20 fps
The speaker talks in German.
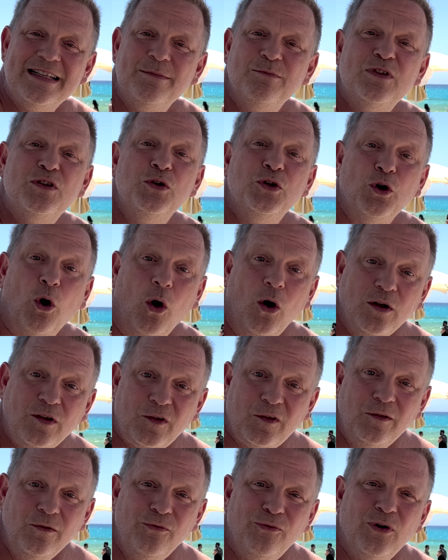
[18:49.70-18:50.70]

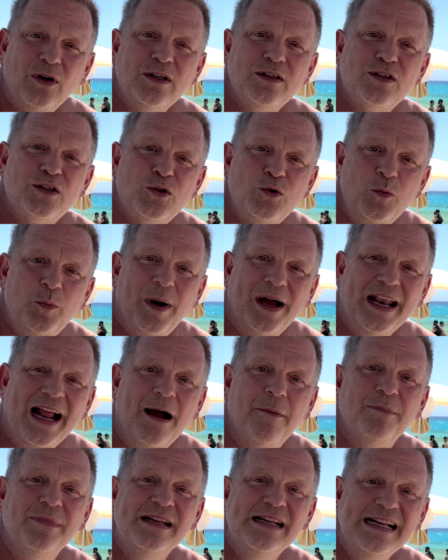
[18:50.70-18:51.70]
Südosten von Zypern
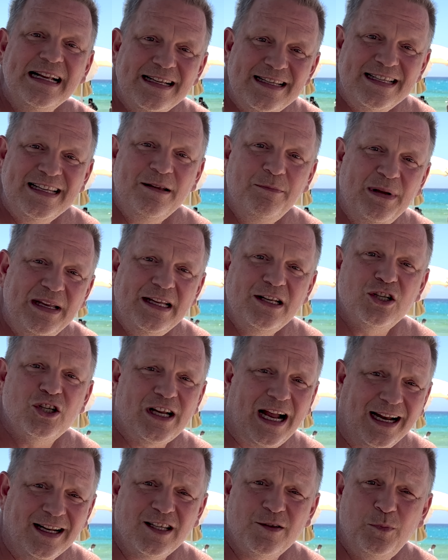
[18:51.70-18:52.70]
am Nisi Beach,
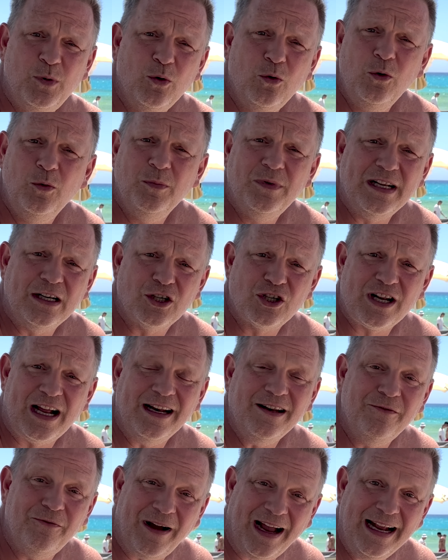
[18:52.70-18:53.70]
ganz berühmter
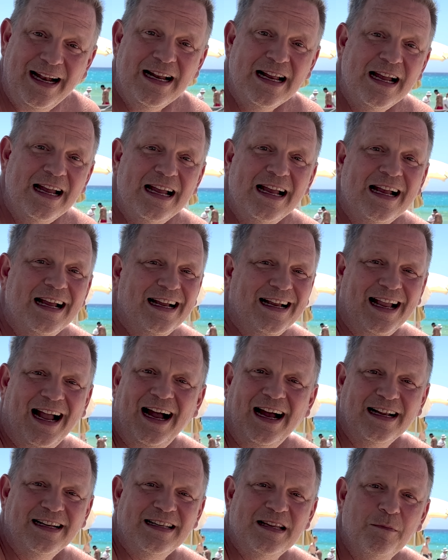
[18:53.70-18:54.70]
Strand, weil ja,
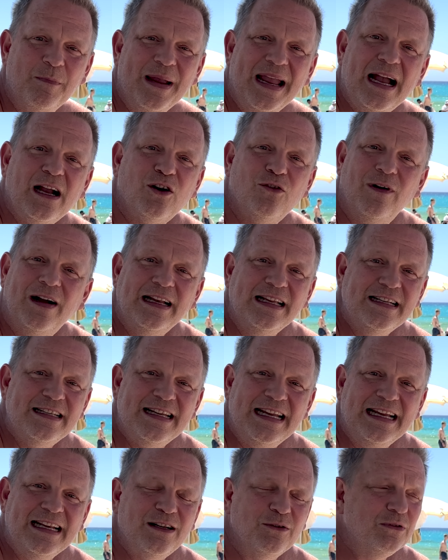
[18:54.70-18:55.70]
die
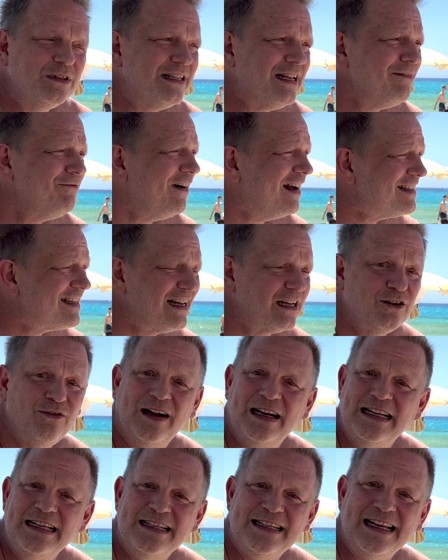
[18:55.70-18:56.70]
Meerqualität und die
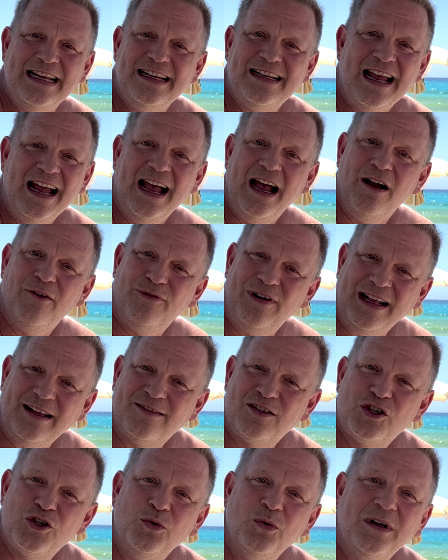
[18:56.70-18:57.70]
Wasserqualität fast
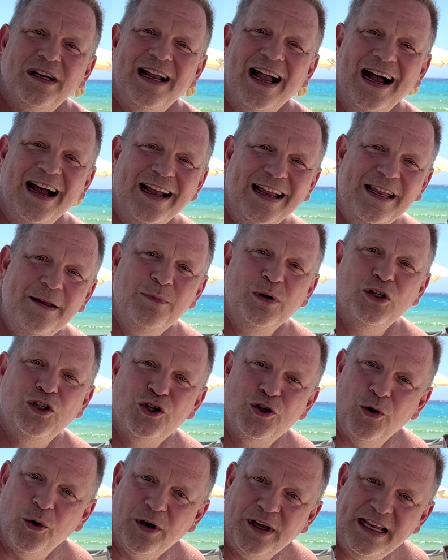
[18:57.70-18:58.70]
schon karibisch
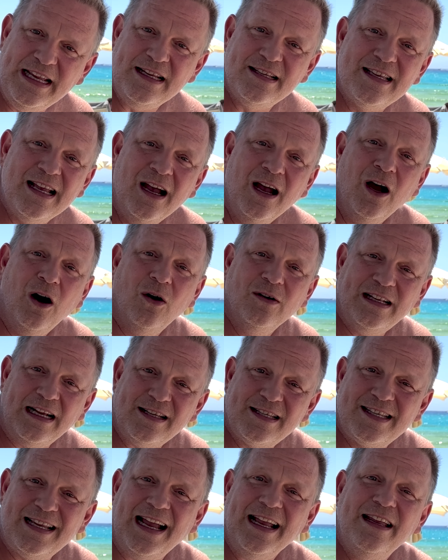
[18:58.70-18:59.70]
türkis. Und das
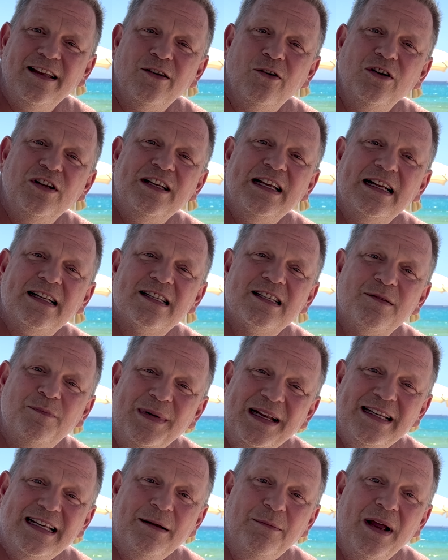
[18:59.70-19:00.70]
zeige ich euch jetzt
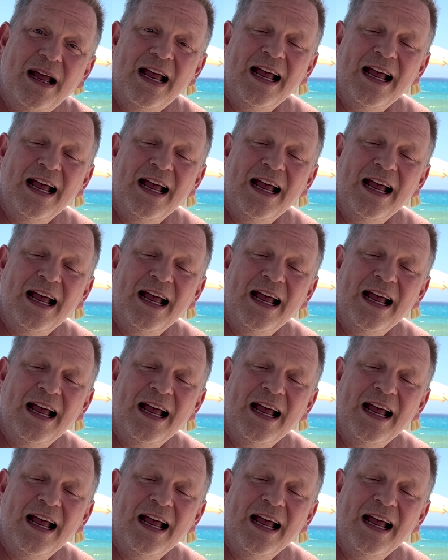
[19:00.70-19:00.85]
mit dem